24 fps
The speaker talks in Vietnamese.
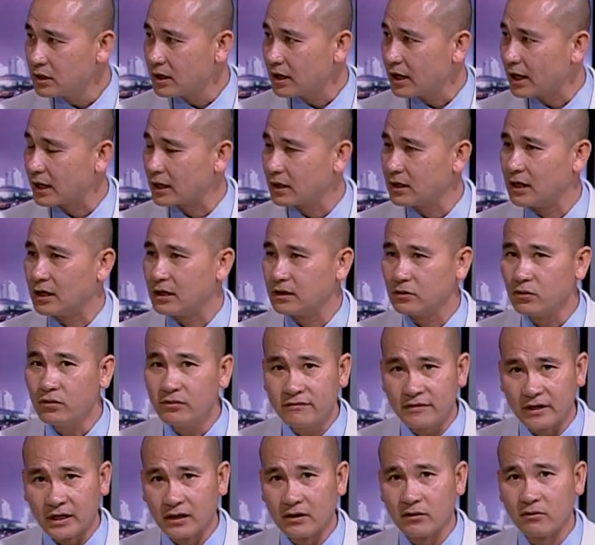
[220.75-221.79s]
hoặc là
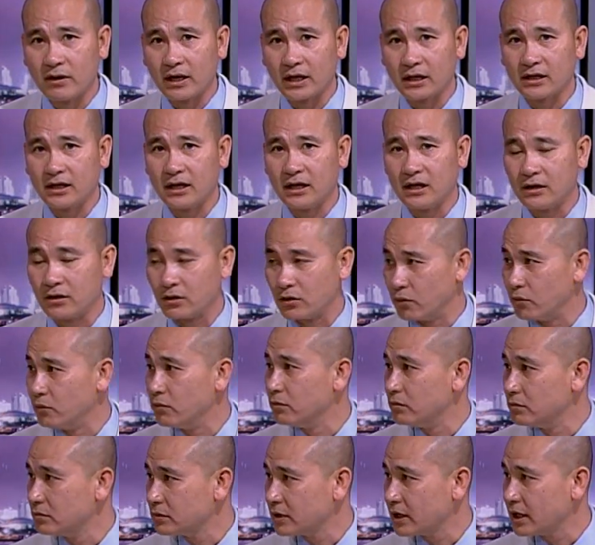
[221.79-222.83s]
thuốc viện, hoặc là rượu
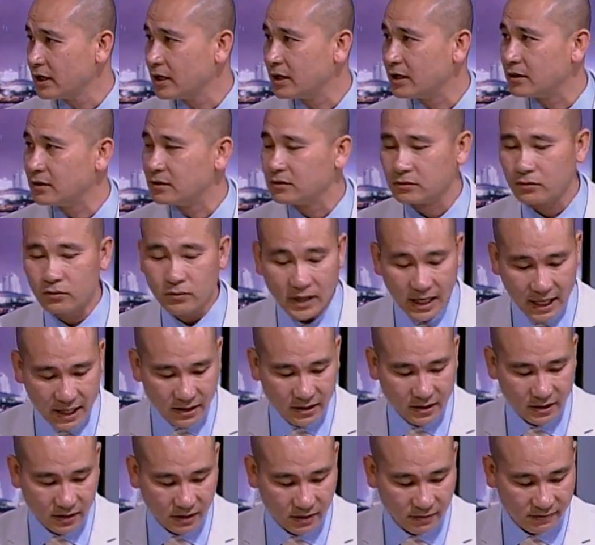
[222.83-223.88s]
hay là thuốc lá
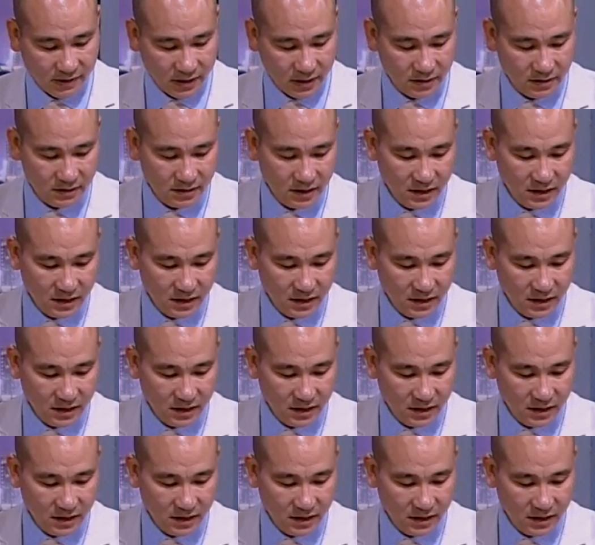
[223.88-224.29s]
này kia vậy đó.